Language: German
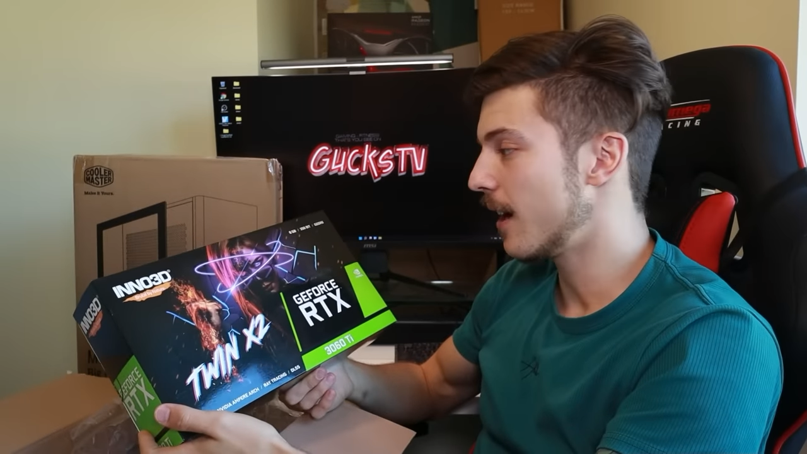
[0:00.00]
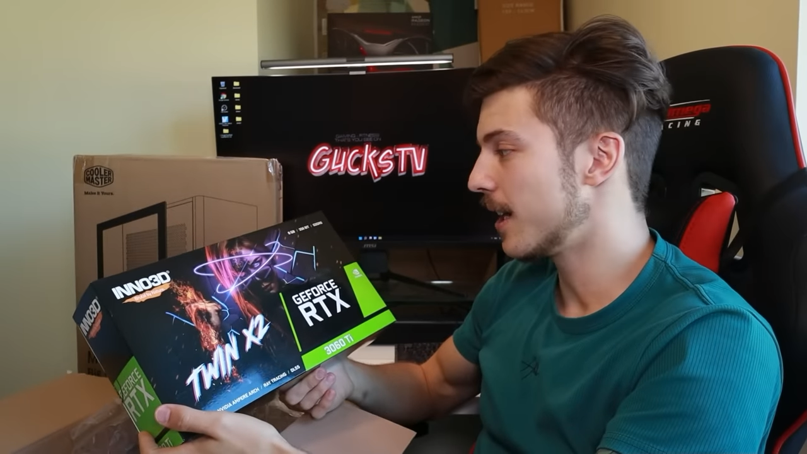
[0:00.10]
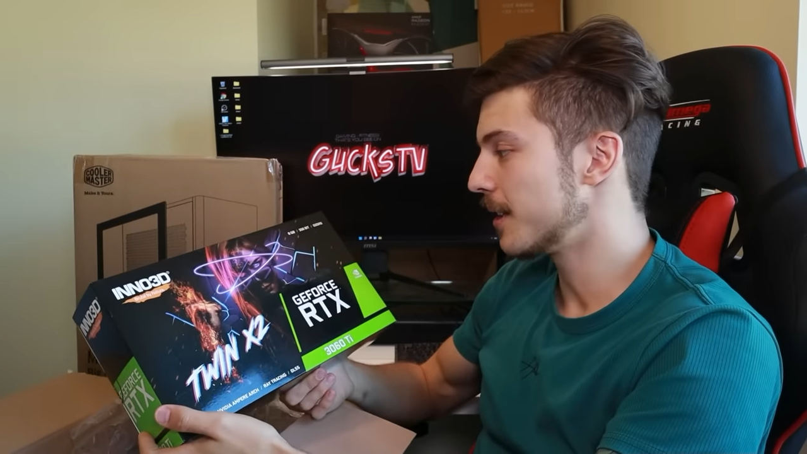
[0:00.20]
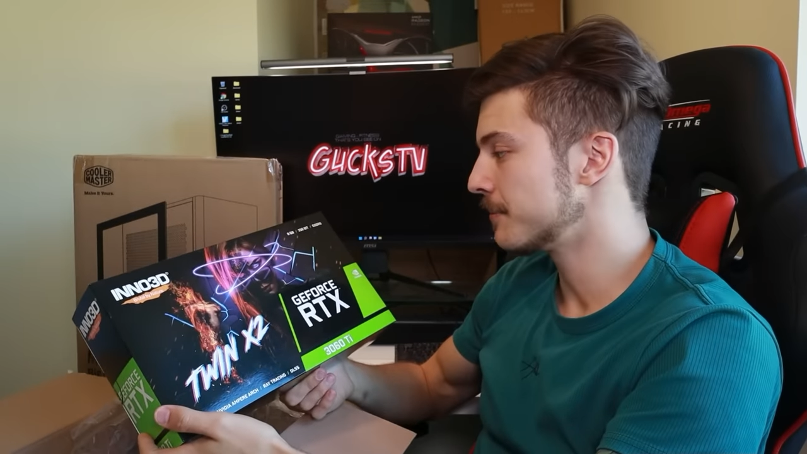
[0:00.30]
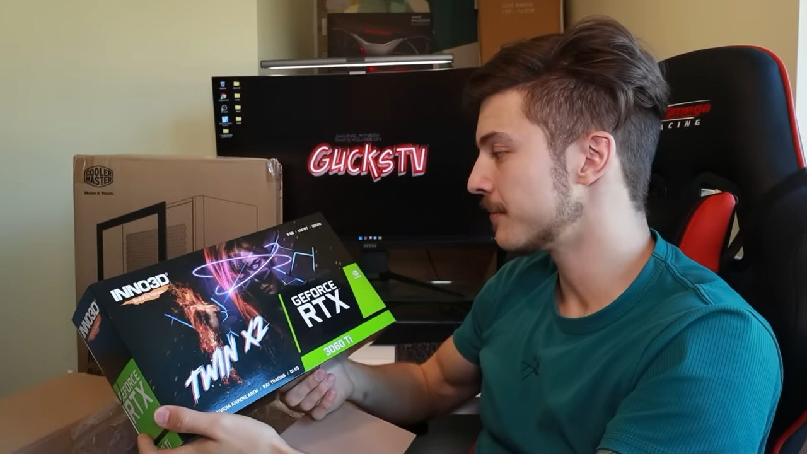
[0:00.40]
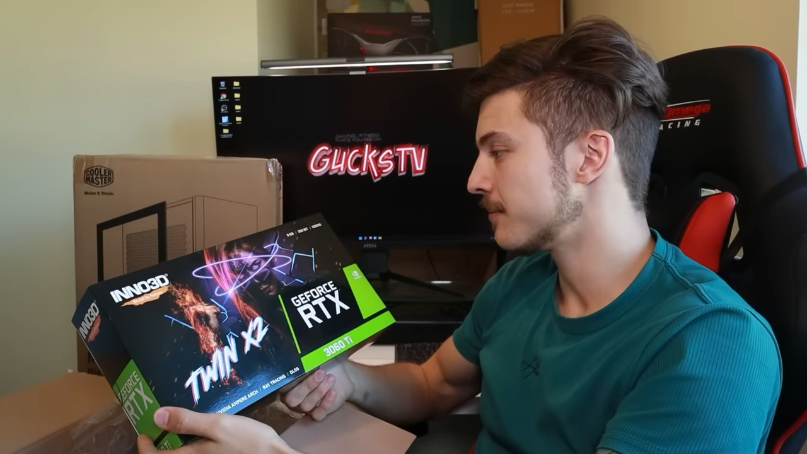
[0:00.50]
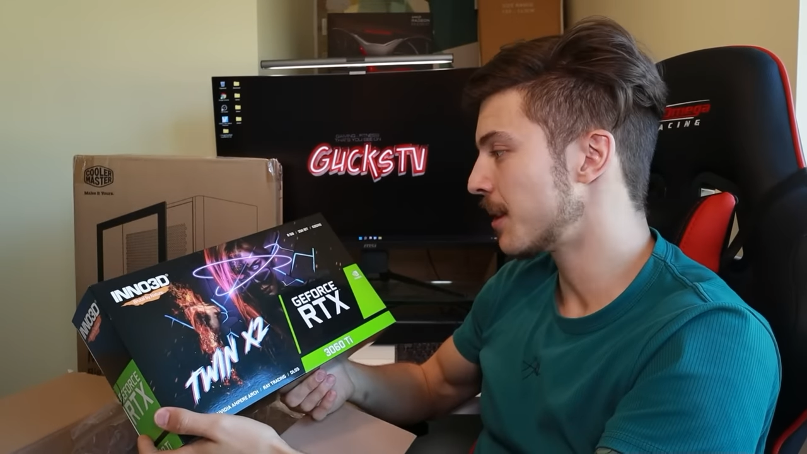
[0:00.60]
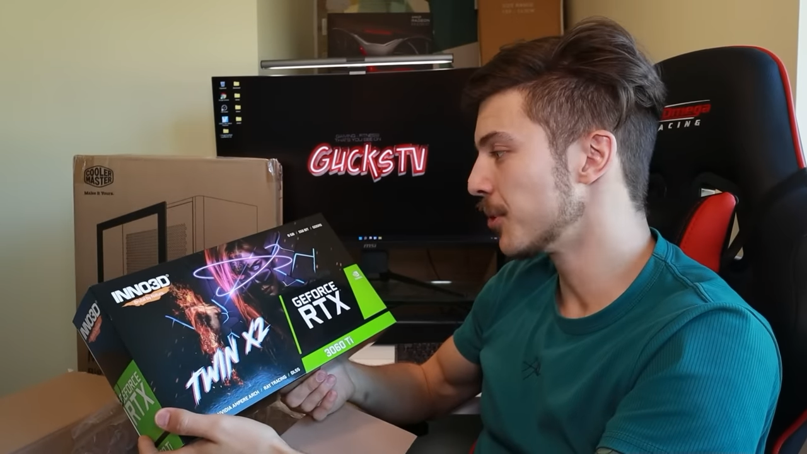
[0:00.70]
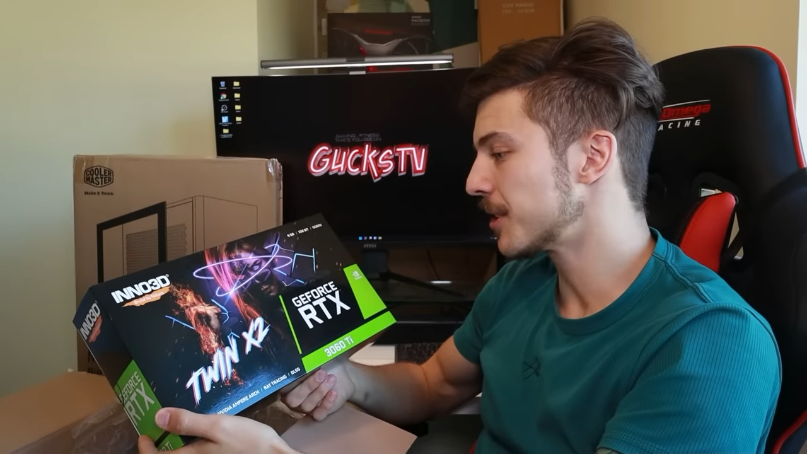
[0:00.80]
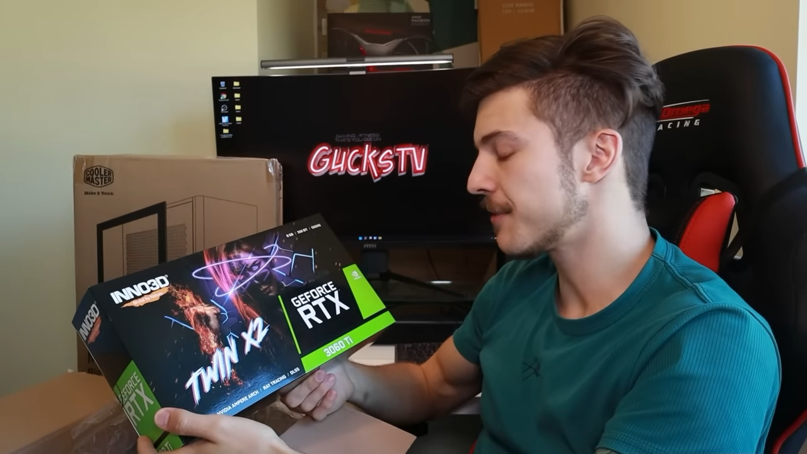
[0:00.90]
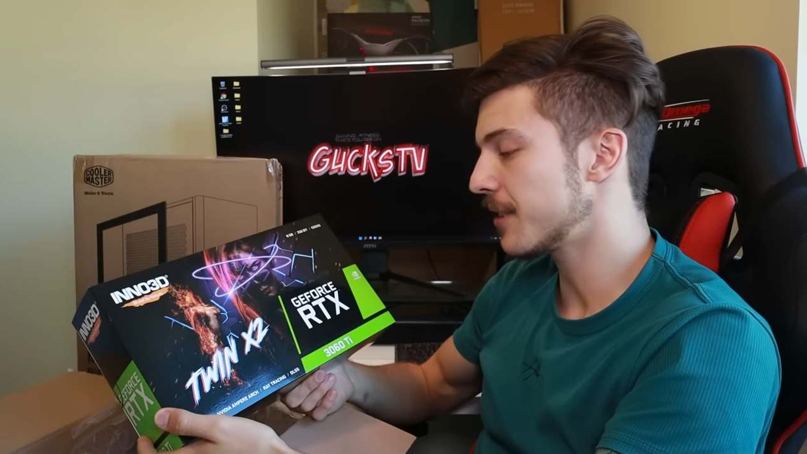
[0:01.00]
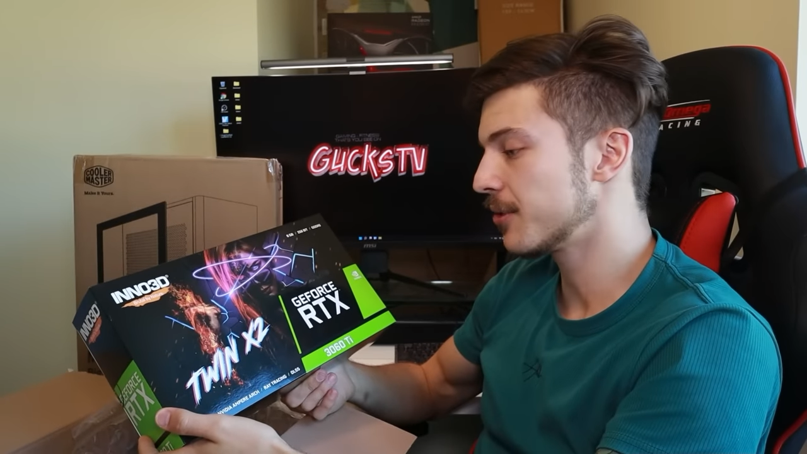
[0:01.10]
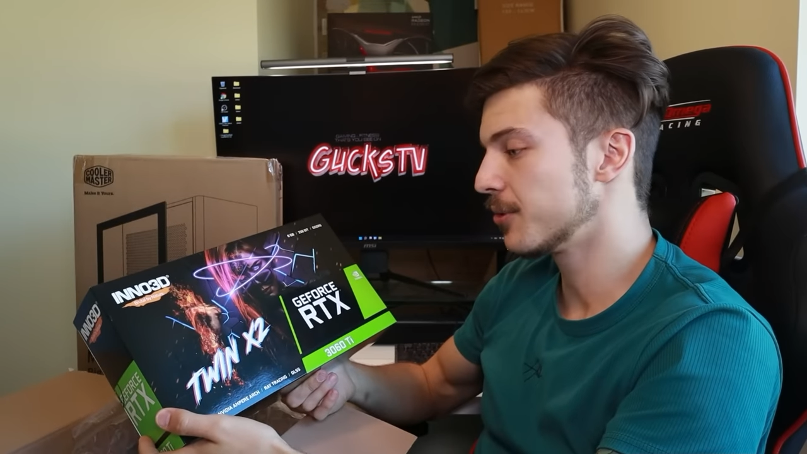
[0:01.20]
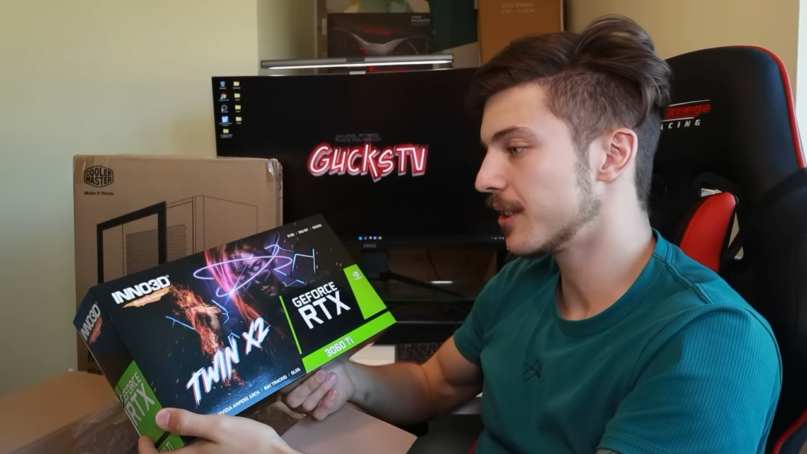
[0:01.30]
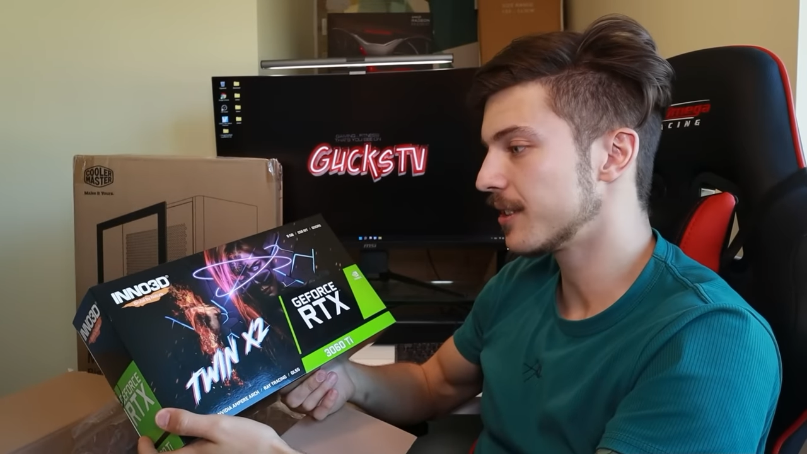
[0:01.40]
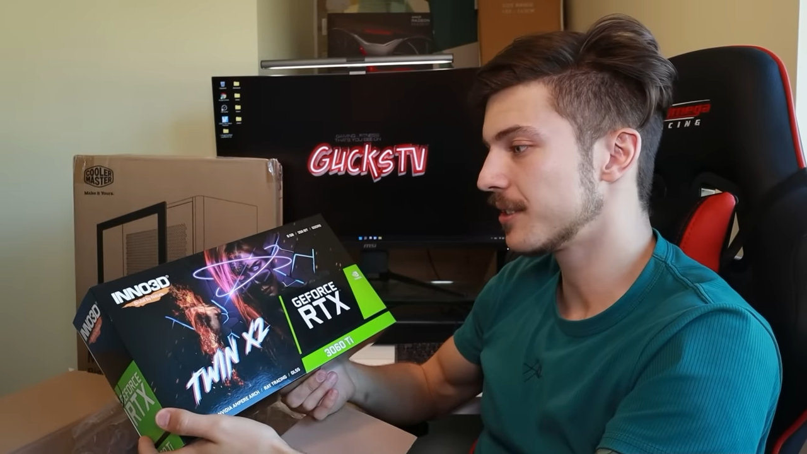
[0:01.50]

Ähm, man muss einfach nur